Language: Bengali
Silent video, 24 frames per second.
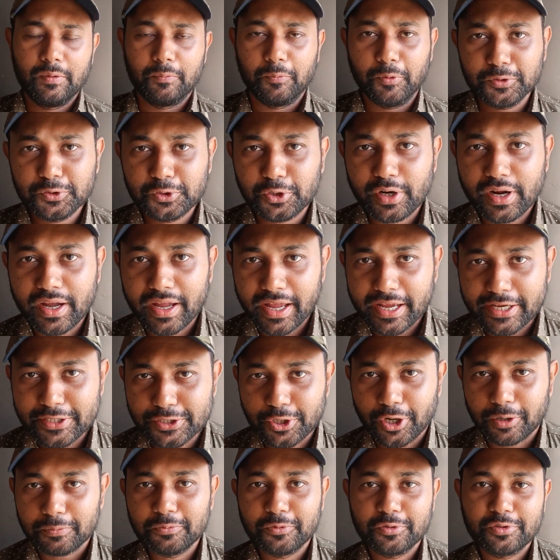বন্ধুরা এই
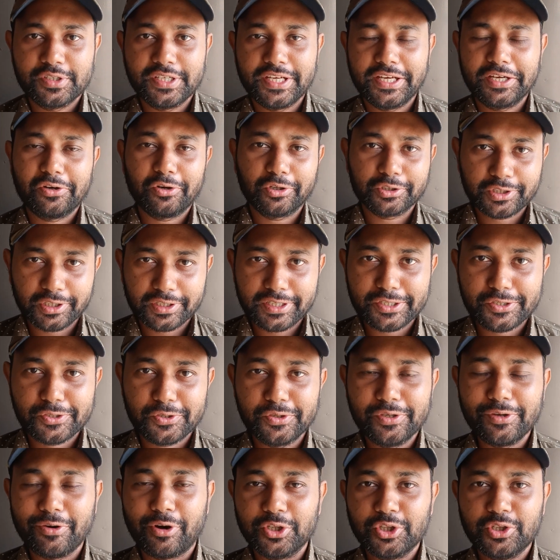শব্দটি কথাটি
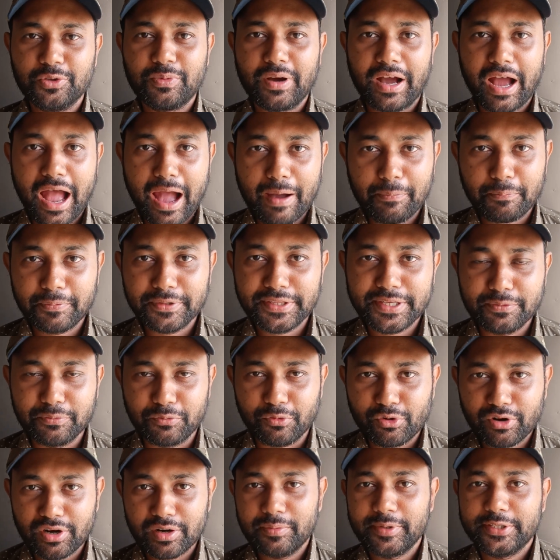শুনে হয়তো বা আপনাদের
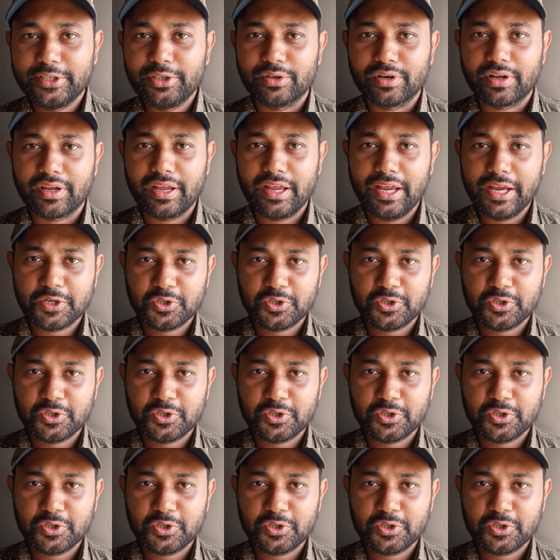মনের ভিতরে